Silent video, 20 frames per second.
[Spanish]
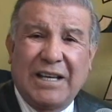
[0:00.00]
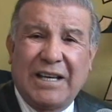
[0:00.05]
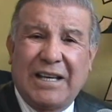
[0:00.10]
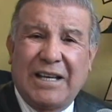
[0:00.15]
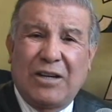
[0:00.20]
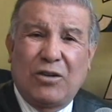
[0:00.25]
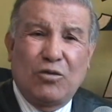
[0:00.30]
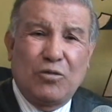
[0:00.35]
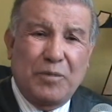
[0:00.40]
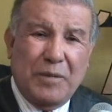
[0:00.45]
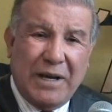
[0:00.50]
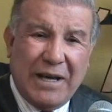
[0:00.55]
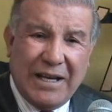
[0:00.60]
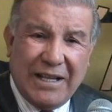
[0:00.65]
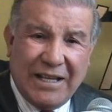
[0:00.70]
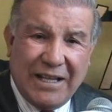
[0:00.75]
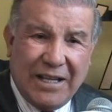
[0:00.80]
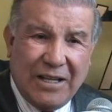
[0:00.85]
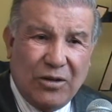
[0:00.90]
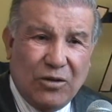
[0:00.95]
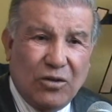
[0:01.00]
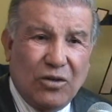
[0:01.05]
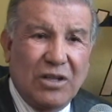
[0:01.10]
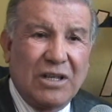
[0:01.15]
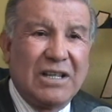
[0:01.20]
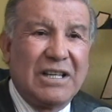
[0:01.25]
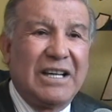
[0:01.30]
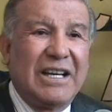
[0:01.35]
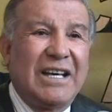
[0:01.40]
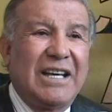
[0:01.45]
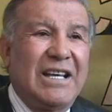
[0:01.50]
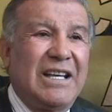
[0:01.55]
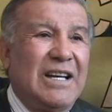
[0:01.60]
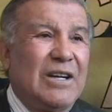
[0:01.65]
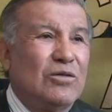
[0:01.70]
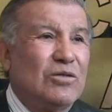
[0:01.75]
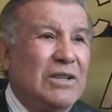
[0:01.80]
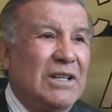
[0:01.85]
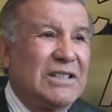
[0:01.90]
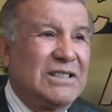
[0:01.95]
era un meadero,
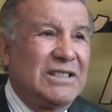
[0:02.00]
era una